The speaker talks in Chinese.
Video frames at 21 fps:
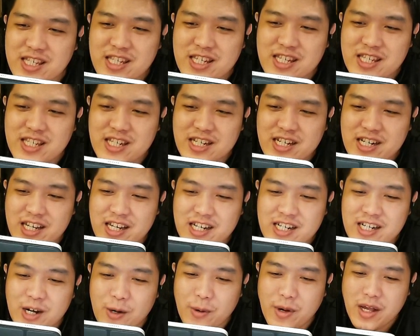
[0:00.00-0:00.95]
奇精灵》
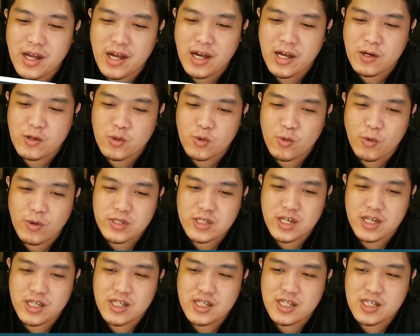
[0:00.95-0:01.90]
让我看看有多
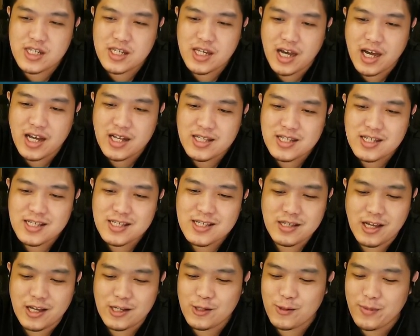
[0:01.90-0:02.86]
神奇啊！
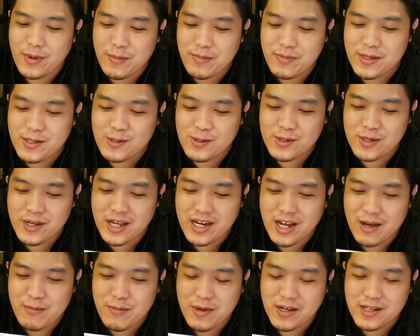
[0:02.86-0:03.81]
它就没 B G M
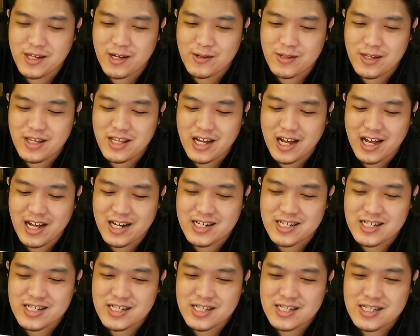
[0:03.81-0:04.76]
了，不要挑剔它了。
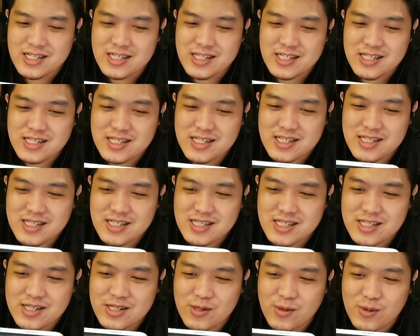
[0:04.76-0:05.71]

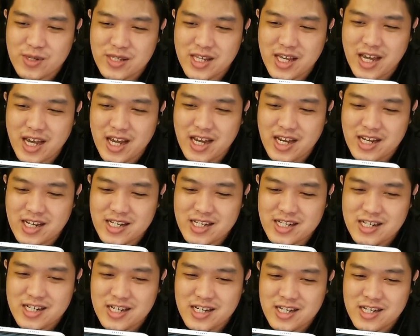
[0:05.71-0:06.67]
我在
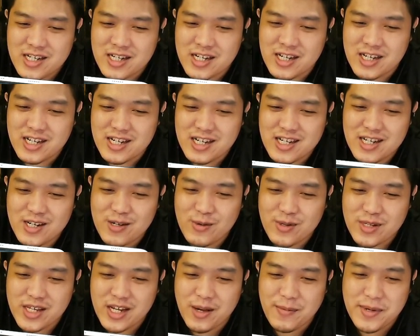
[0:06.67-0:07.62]
呃，
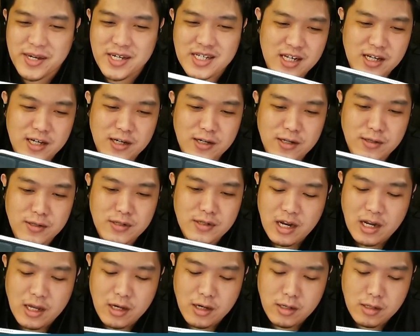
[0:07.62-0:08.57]
我在干嘛 ？Hello
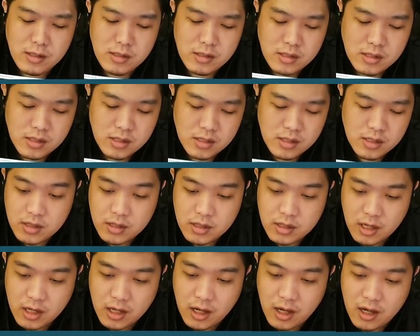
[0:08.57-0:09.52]
Hello，
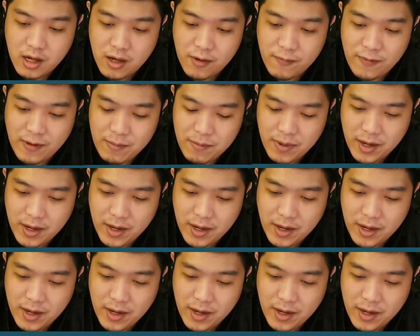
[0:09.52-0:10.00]
哦，翻